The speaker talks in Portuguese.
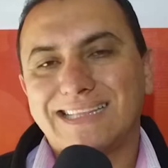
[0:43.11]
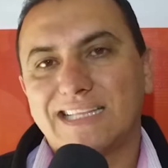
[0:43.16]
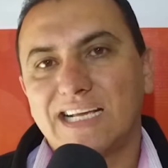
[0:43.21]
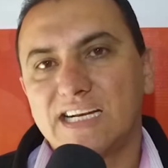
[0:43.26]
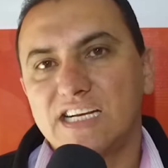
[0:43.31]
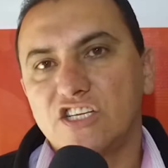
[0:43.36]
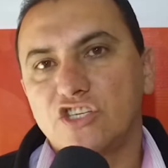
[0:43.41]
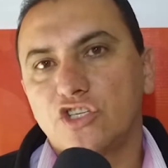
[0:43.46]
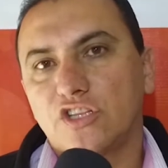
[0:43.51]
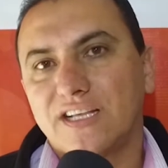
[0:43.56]

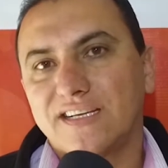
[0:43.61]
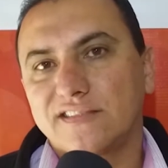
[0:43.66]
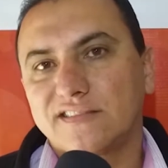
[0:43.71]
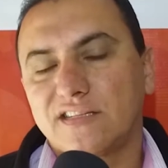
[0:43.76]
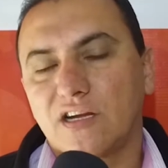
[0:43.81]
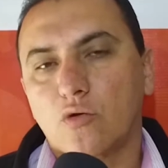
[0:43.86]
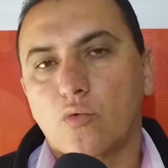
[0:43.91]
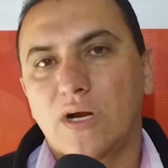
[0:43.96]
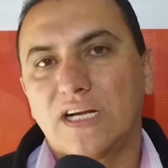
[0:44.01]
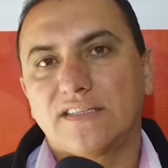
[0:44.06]
tarde
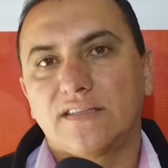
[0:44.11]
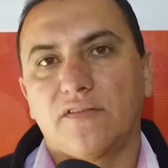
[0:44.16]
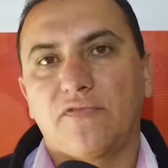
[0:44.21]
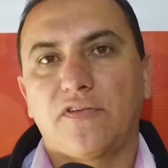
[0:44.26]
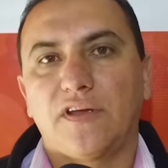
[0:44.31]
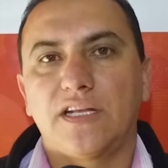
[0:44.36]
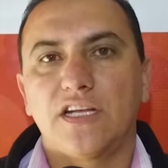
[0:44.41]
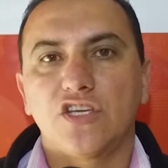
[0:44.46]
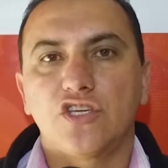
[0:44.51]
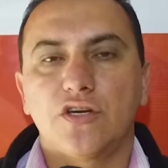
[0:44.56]
desta
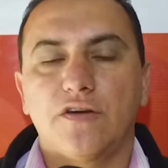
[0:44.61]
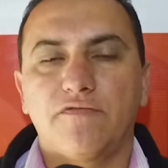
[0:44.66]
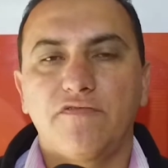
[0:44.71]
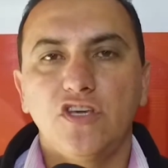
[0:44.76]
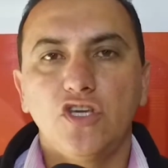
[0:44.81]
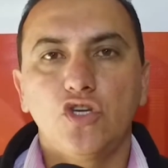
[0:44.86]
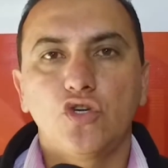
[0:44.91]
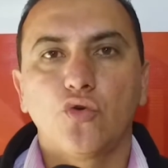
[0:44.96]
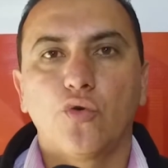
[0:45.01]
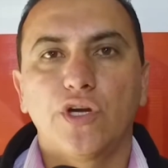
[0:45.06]
quarta-feira, dia
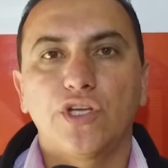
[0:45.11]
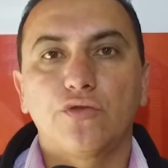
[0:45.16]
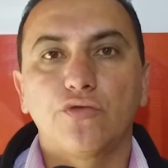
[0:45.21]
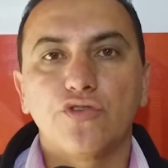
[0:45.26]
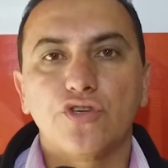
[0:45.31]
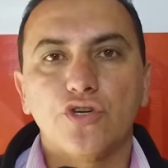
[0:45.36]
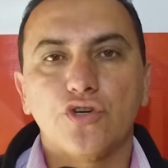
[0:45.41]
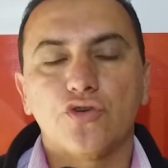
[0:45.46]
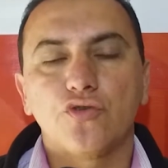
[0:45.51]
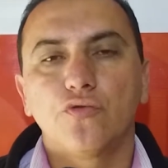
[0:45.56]
28
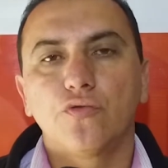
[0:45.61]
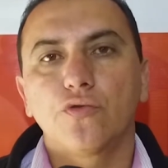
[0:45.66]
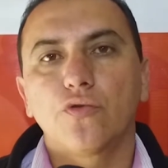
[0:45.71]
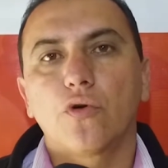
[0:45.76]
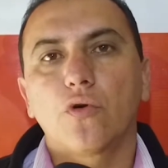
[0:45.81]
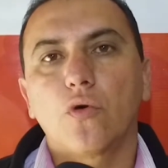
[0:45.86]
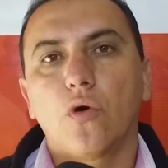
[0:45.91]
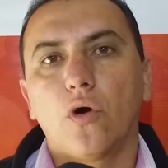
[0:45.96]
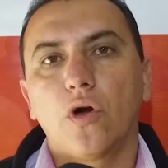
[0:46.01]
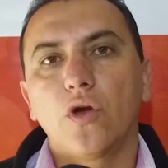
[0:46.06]
de junho,
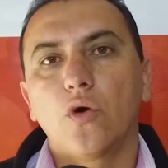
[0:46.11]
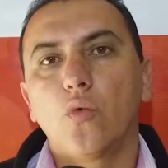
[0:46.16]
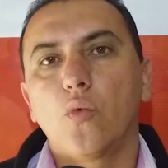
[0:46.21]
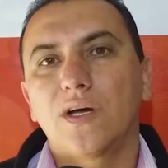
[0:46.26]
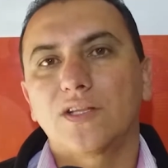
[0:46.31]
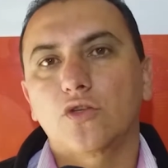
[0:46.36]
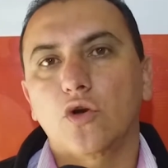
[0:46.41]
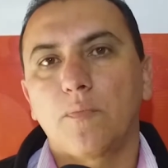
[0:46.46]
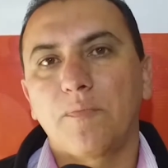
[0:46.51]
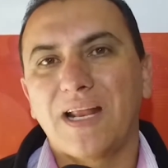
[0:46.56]
ocorreu um
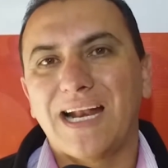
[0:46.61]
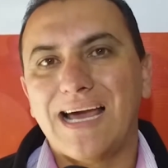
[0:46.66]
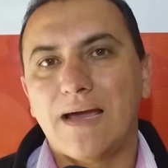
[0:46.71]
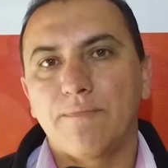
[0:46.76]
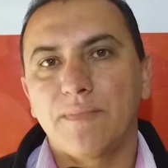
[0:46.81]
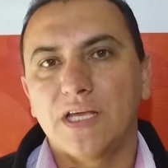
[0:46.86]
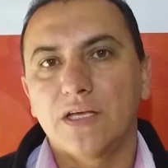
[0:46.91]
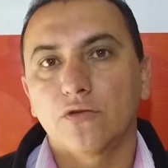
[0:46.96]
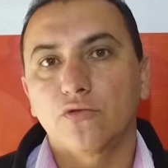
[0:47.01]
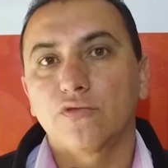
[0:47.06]

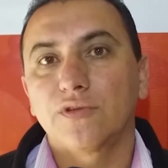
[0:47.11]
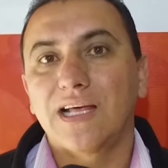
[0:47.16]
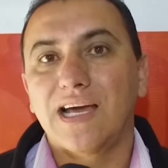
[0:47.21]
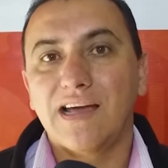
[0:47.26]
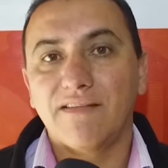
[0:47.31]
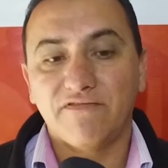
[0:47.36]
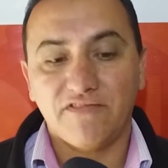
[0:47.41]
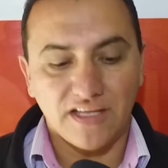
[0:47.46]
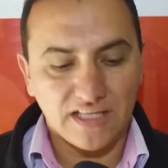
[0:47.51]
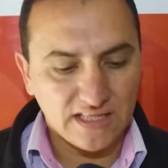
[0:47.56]
atropelamento na
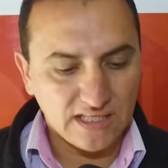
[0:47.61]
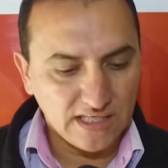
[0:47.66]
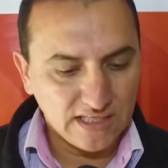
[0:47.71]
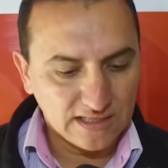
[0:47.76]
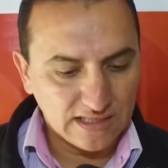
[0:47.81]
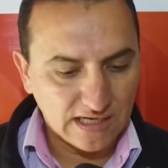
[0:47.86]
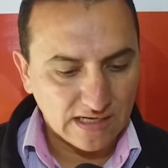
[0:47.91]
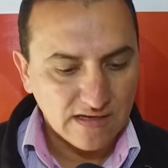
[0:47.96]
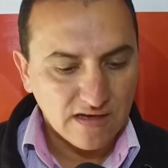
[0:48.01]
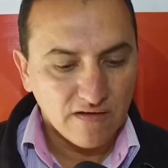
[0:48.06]

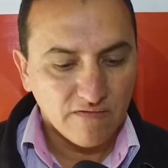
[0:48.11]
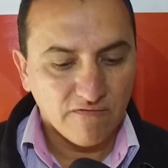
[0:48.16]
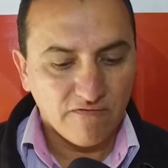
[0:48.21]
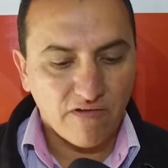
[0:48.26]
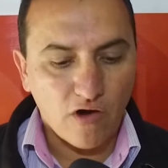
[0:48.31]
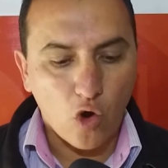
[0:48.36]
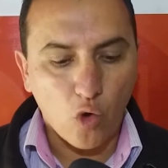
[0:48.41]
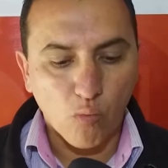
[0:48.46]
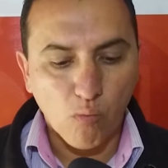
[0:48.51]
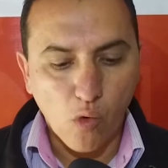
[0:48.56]
Avenida
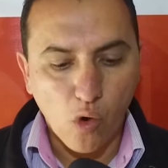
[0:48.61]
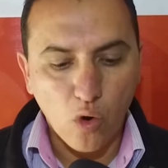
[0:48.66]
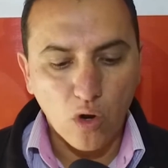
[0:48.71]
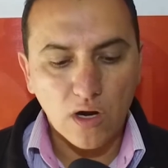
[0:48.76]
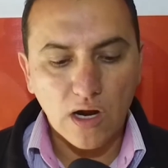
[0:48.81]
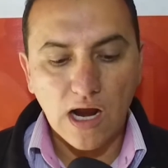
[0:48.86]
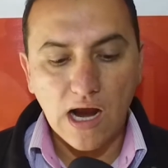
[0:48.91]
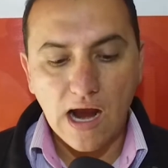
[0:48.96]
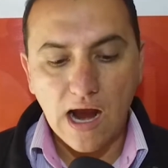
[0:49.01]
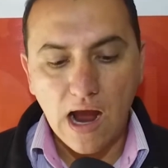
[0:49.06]

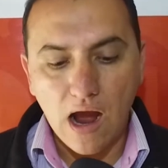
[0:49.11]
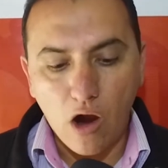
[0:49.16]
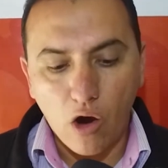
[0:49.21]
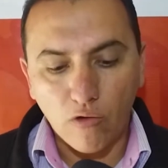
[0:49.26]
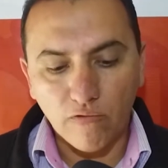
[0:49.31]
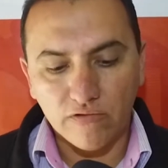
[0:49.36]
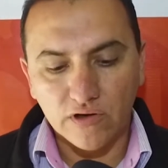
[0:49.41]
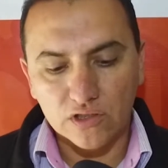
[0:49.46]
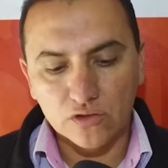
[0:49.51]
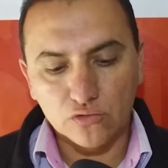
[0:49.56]
Valmor
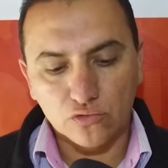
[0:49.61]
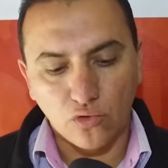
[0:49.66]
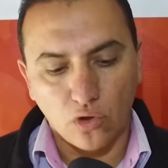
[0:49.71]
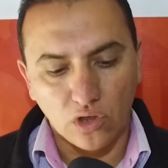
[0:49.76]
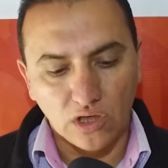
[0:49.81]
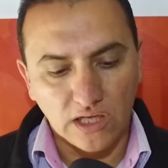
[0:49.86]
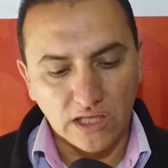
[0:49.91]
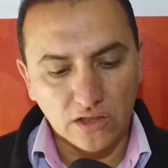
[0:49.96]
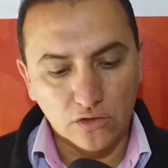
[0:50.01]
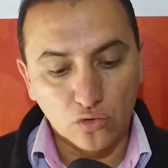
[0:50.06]
Álvaro
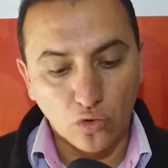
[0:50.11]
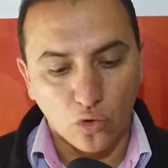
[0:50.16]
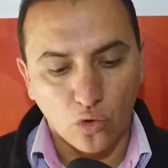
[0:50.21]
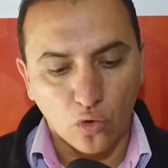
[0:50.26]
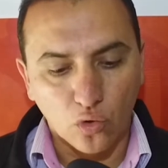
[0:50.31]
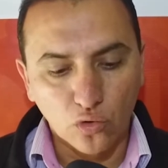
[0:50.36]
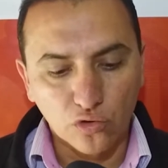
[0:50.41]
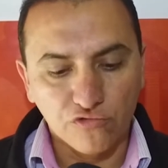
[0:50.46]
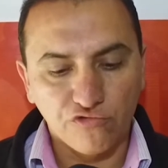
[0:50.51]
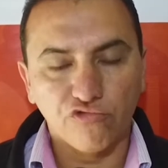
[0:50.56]
Toledo
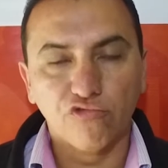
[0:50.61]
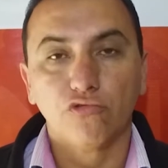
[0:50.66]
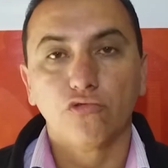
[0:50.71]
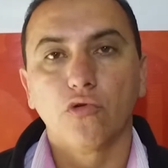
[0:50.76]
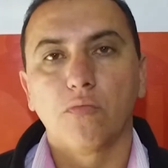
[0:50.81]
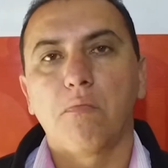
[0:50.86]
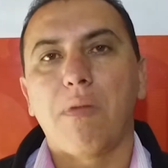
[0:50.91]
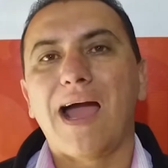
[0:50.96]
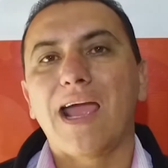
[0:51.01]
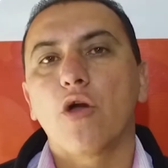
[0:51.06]
Russo,
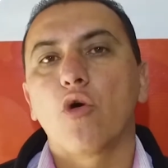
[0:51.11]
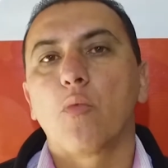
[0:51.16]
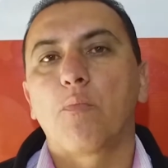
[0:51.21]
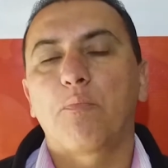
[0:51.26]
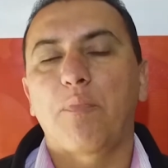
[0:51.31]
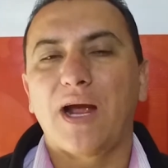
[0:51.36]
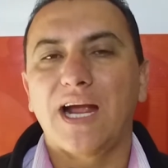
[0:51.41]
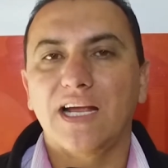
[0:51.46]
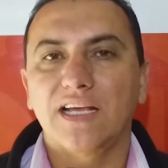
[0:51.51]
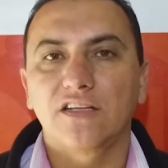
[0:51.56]
no bairro
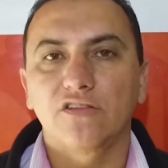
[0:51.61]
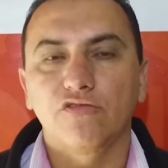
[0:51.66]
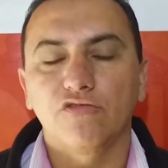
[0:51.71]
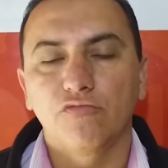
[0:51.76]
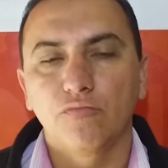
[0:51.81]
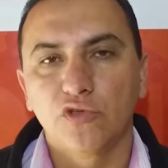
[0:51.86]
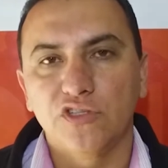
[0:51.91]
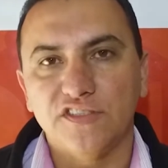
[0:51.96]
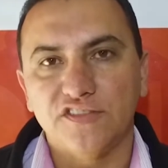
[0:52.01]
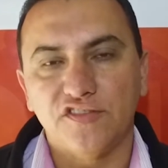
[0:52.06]
Parque dos
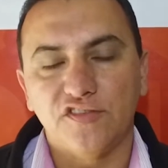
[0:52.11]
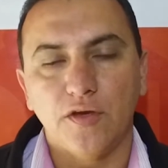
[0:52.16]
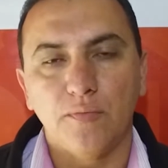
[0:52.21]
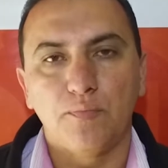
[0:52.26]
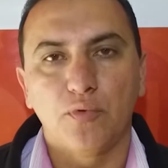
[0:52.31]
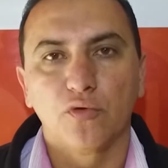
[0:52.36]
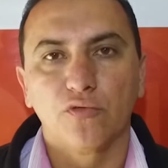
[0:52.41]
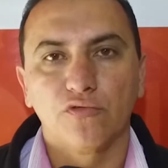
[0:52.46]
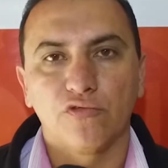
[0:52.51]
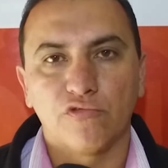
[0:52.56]

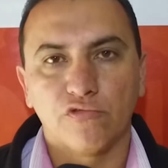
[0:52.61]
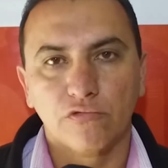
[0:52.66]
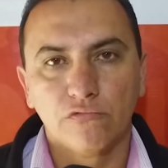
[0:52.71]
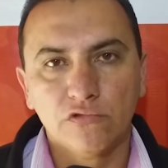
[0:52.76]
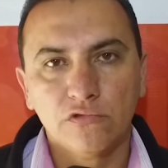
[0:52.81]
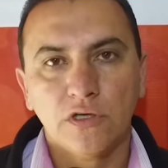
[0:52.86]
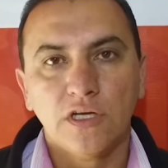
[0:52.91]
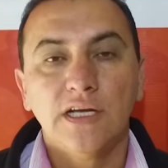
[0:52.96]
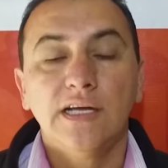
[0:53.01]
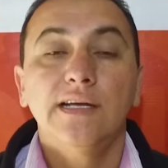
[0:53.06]
Municípios 1.